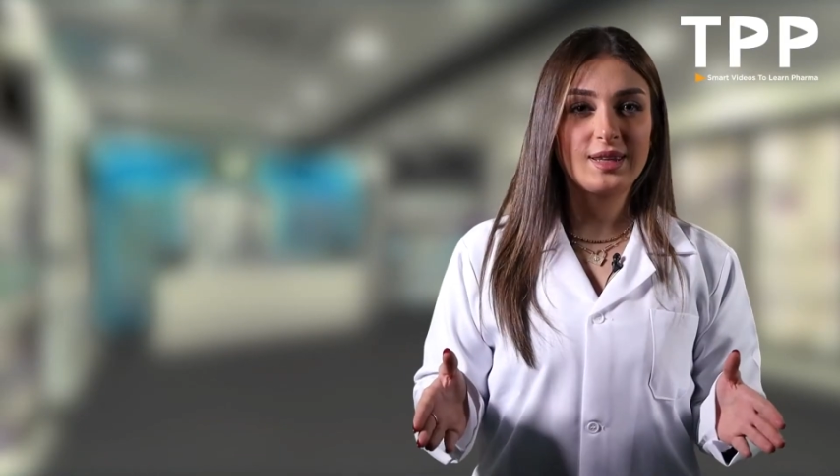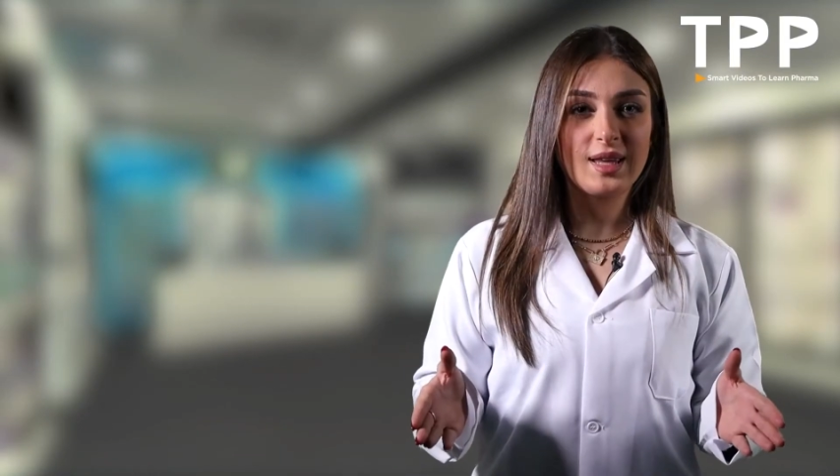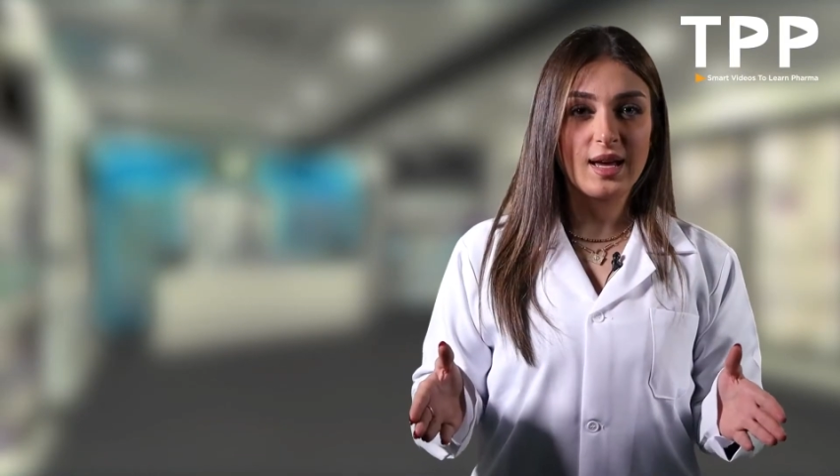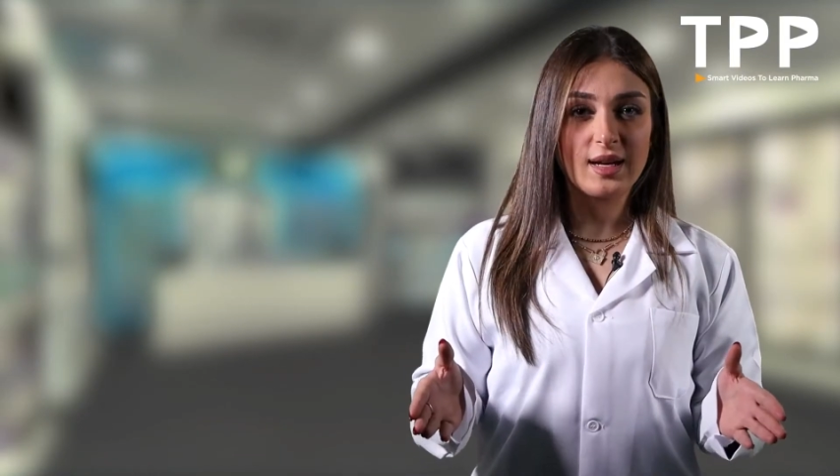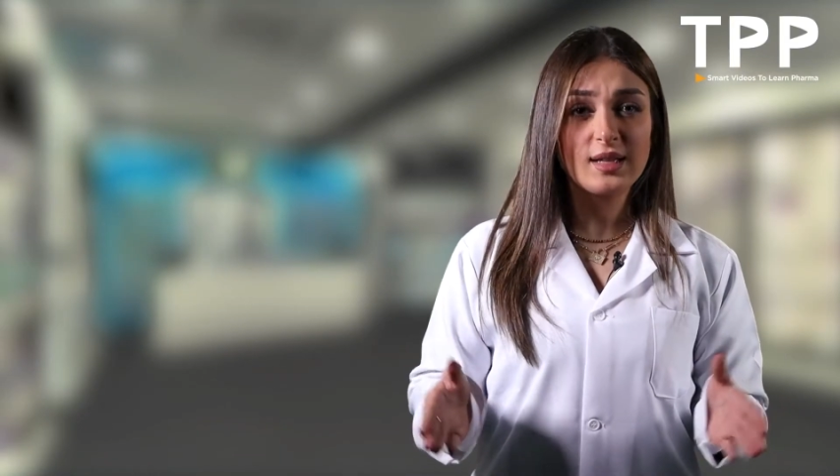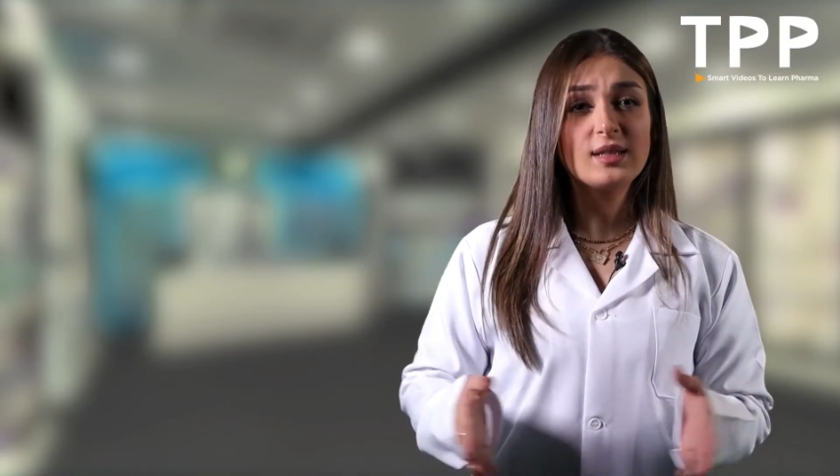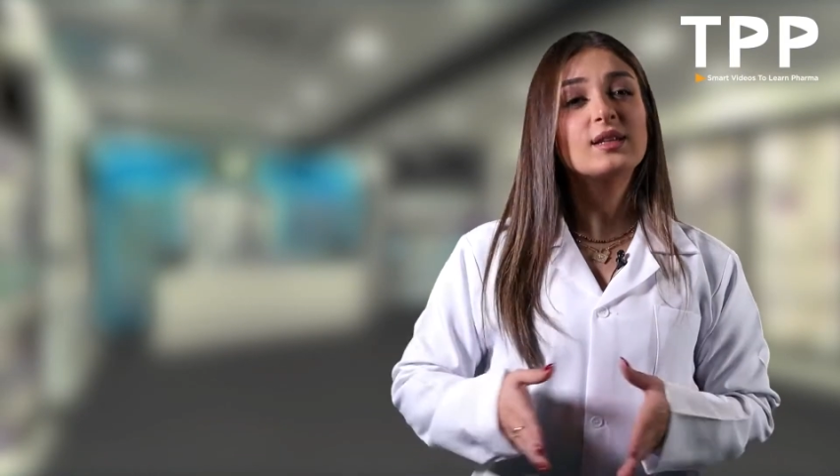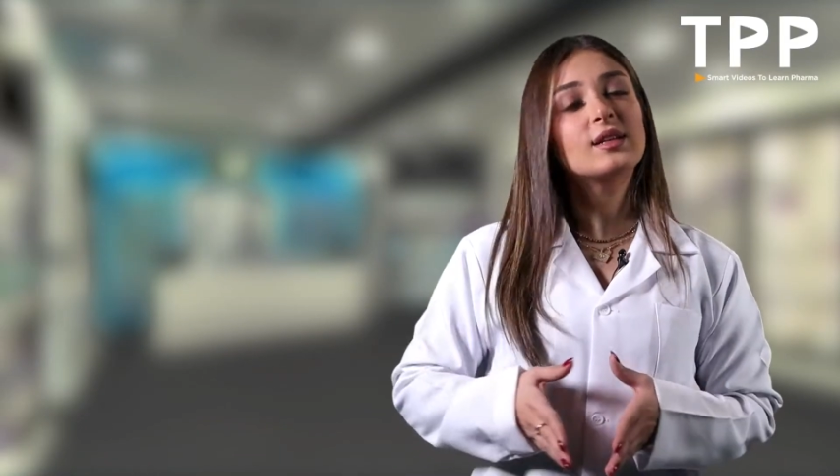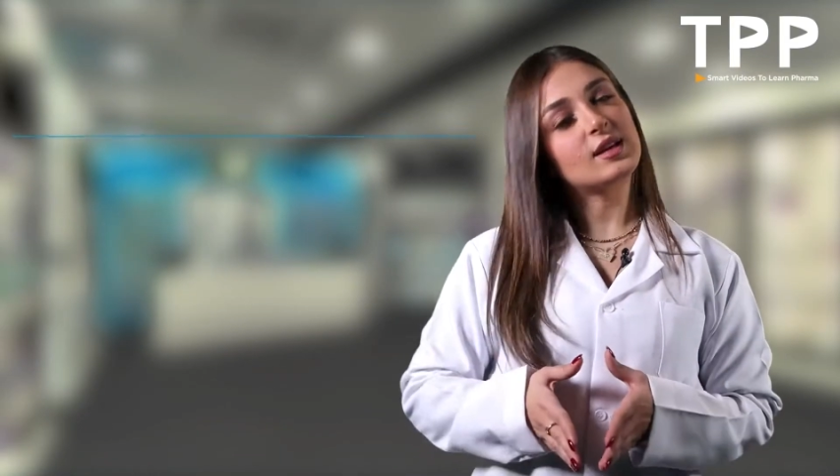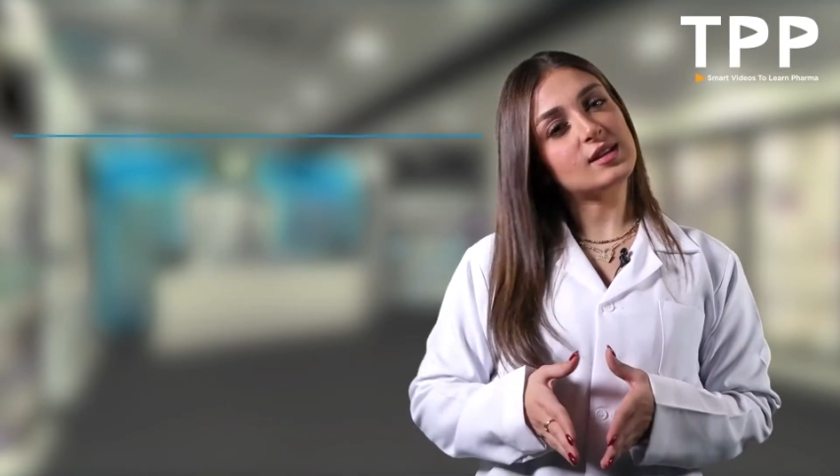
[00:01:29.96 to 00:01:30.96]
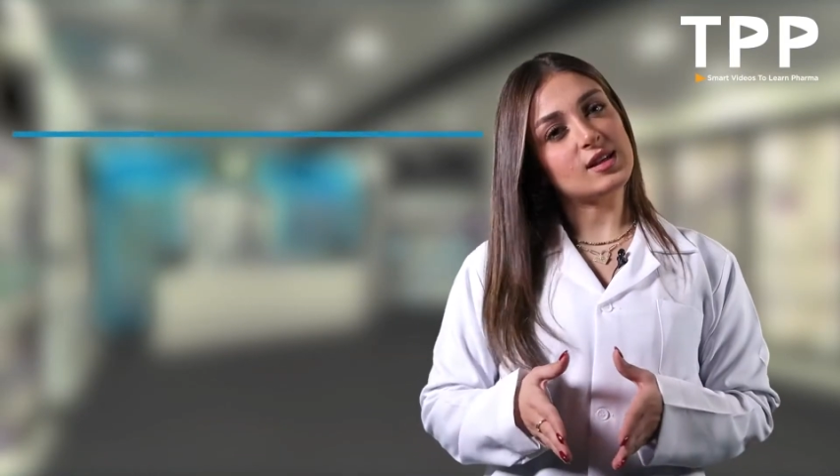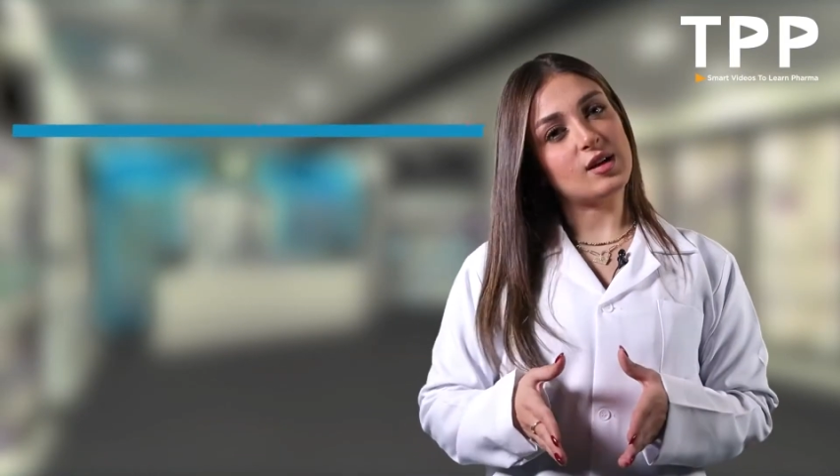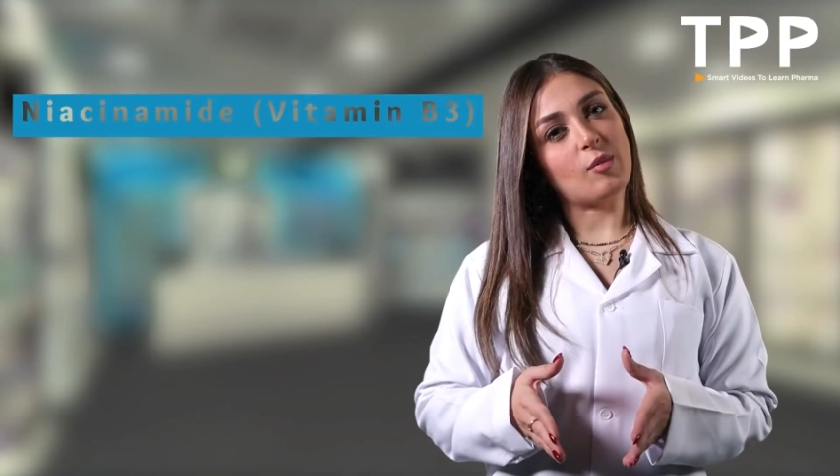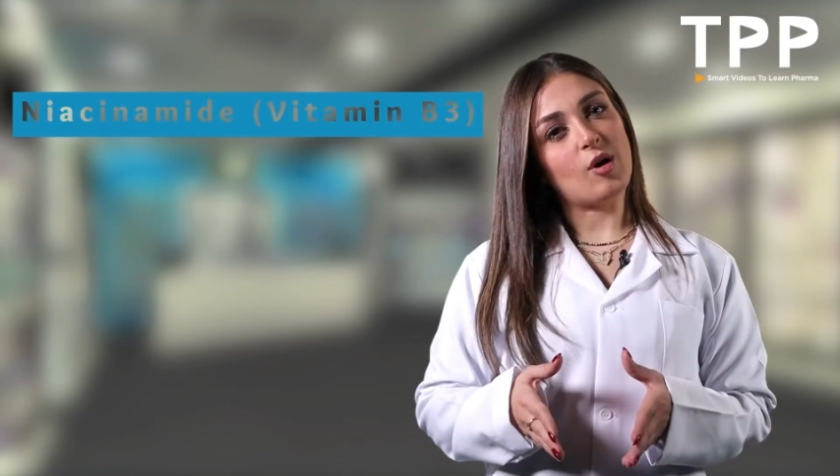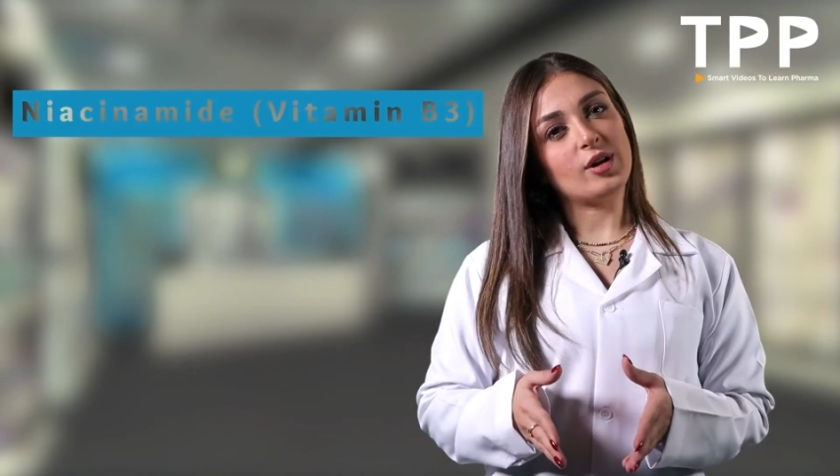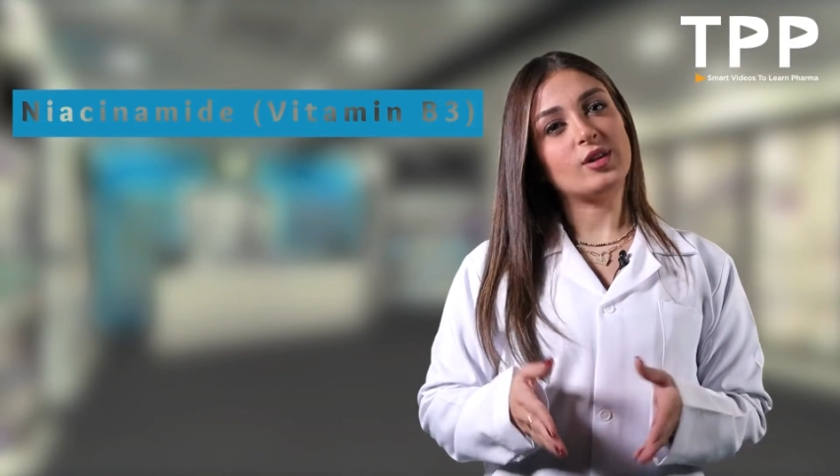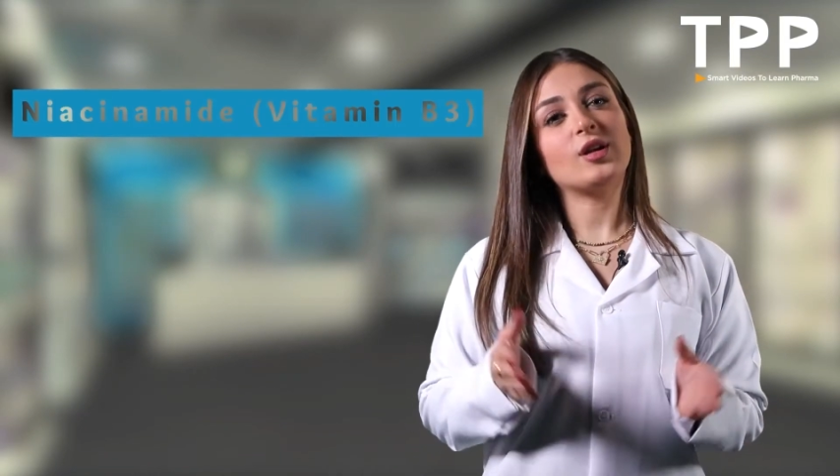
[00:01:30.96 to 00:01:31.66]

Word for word: الثالث النياسيناميد